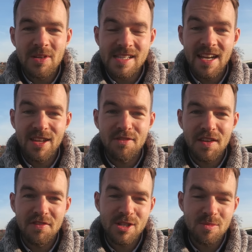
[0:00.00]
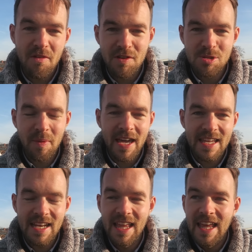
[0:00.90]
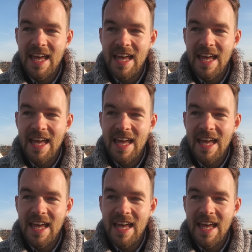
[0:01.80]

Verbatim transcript: Das kann ich auf jeden Fall schon mal versprechen.